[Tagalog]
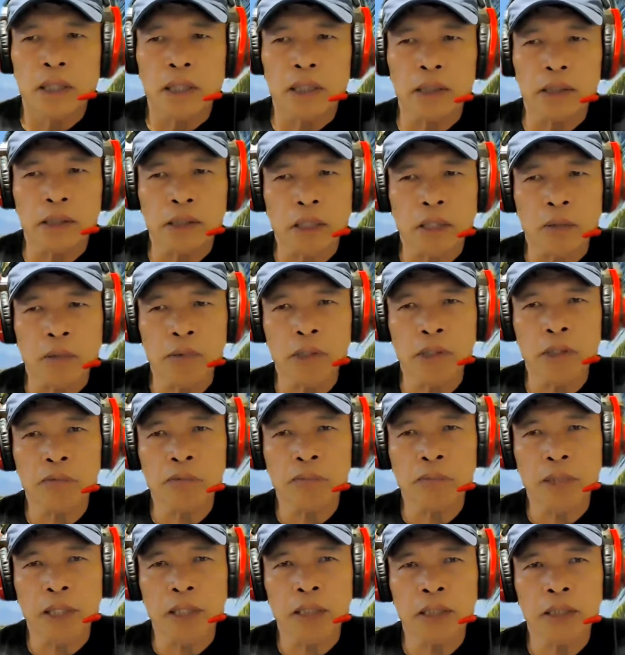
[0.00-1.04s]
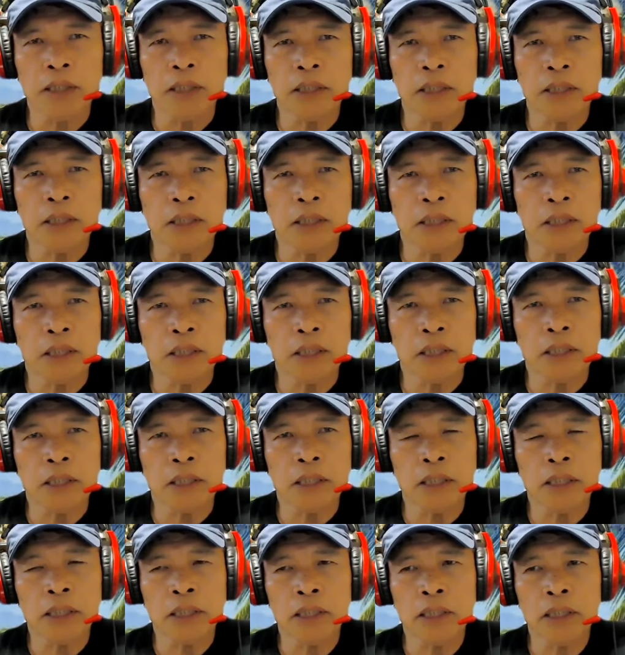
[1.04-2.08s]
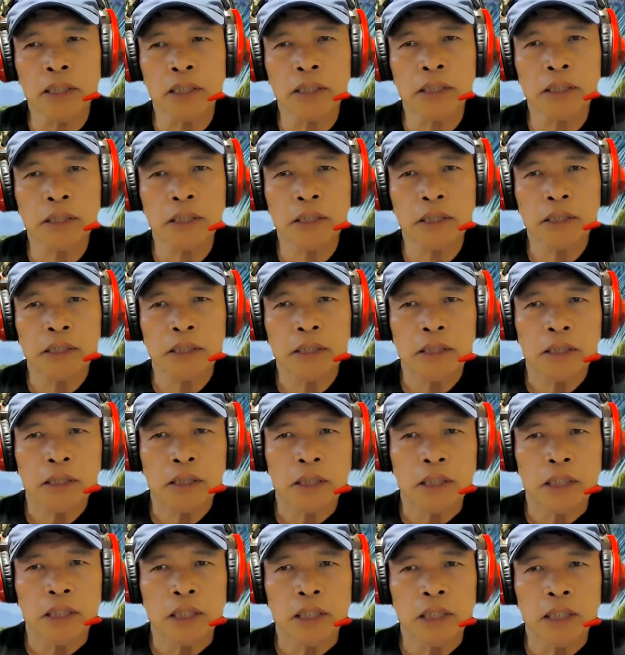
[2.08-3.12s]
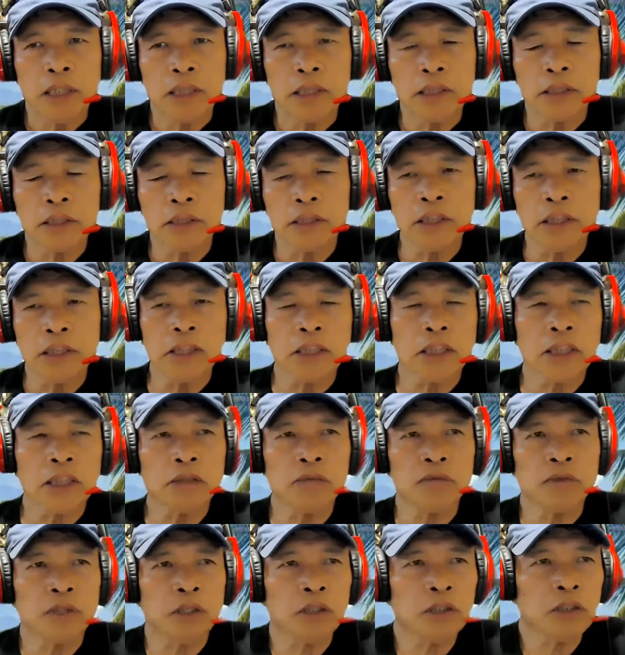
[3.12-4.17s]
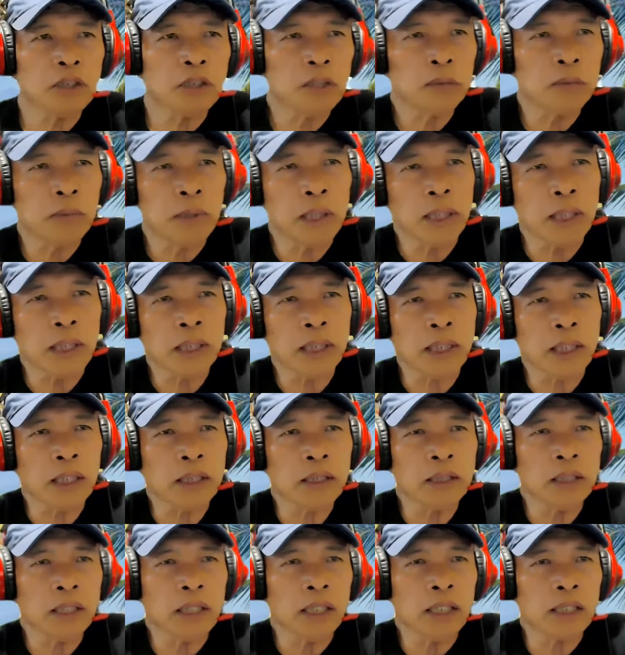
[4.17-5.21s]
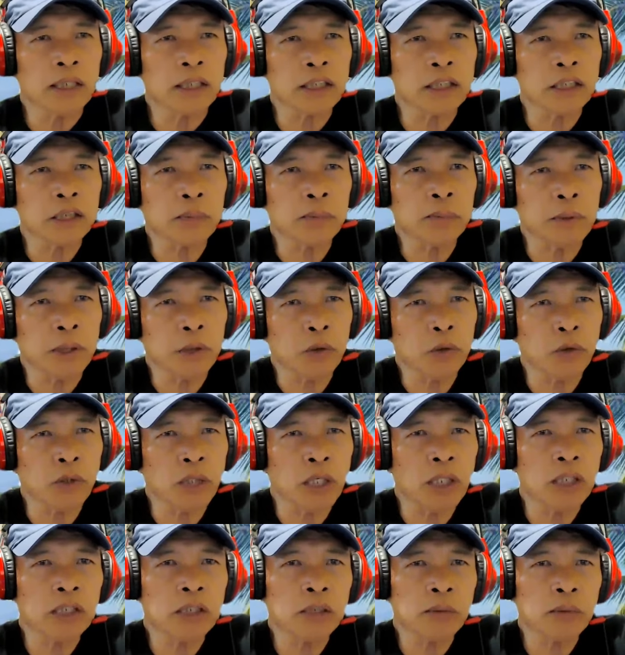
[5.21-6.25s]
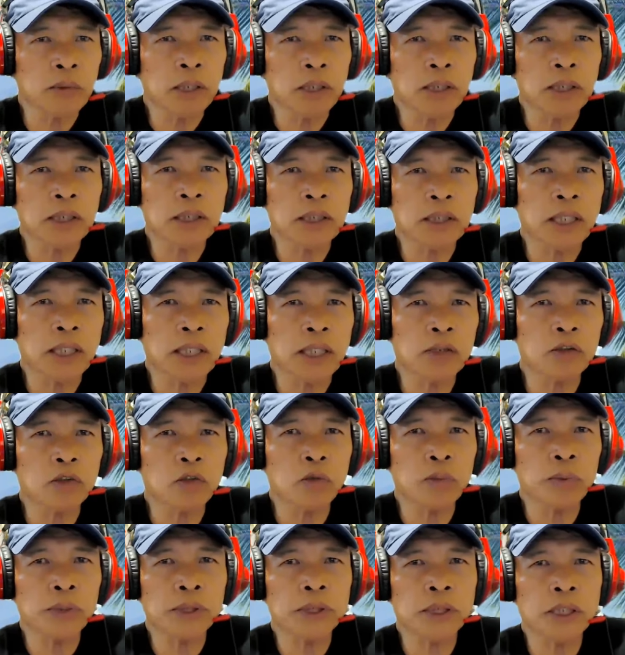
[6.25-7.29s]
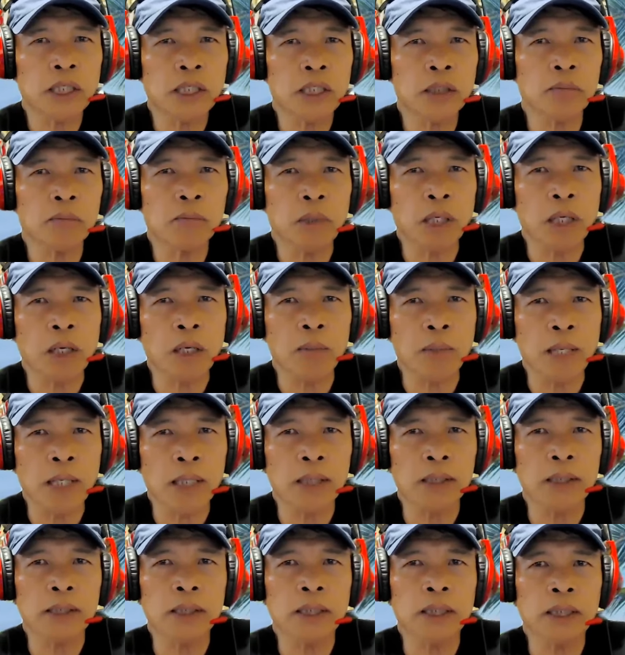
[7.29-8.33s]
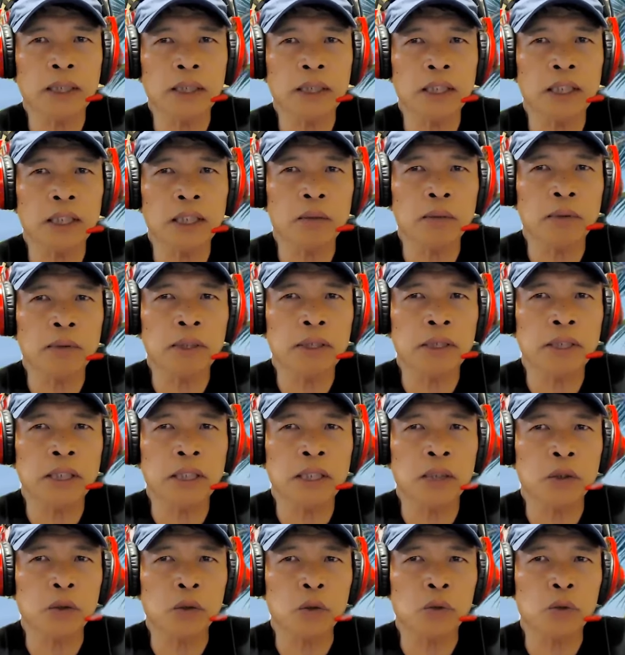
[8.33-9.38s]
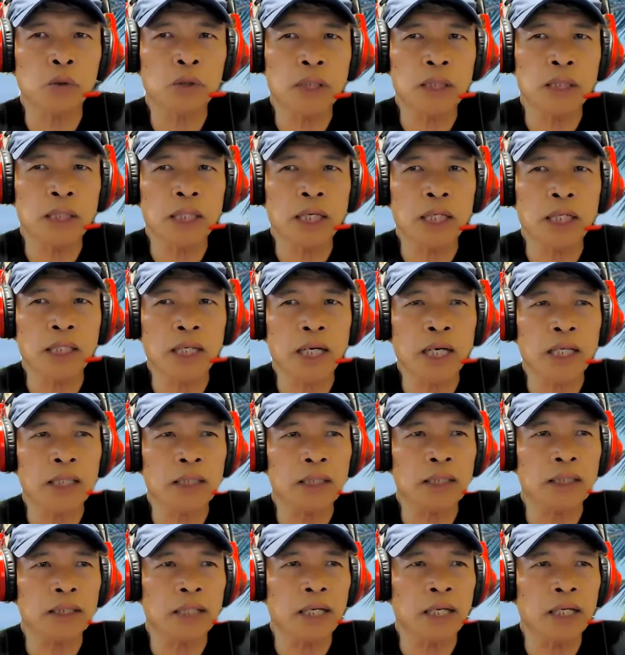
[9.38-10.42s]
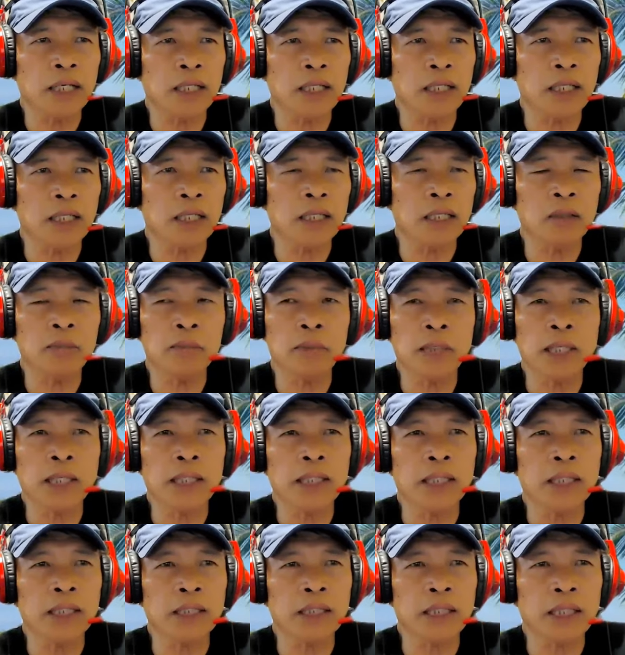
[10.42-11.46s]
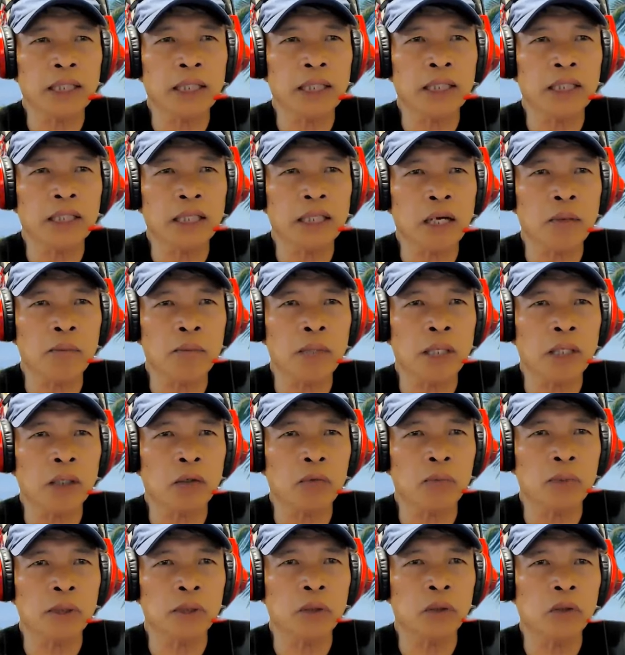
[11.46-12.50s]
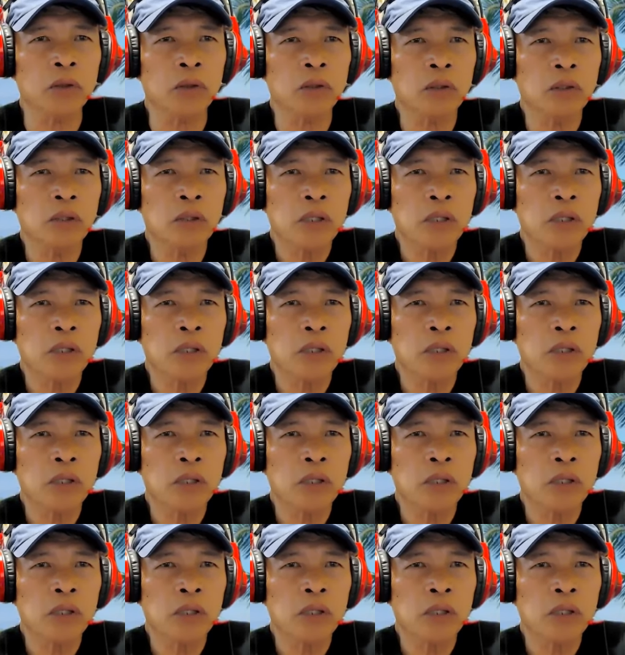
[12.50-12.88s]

ang sabi pa ni uh, uh, General Browner malakihan niya ang respeto niya sa mga retiradong opisyal bagaman hindi naman niya ito nilalahat dahil mangilan-ngilan lamang umano